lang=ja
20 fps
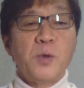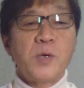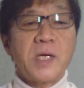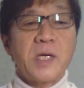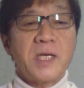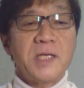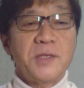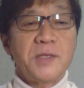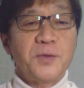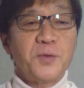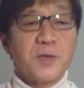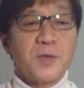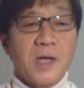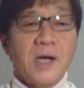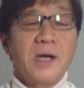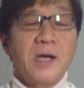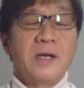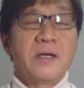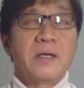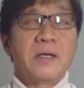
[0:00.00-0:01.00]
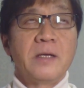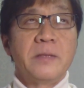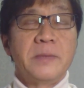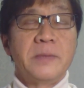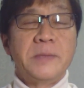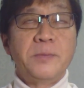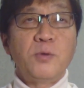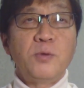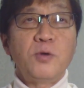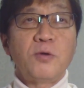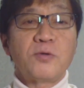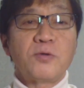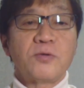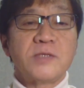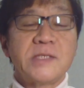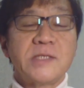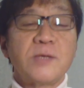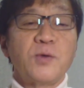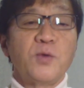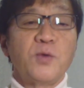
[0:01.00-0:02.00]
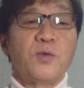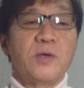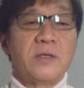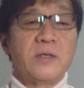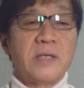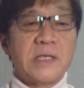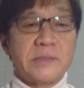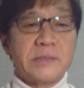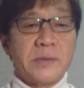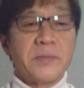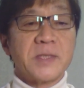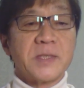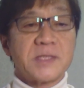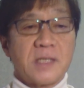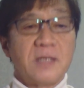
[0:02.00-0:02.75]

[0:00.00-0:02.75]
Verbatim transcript: 書きっていうかリボールを落としてこれを始めました。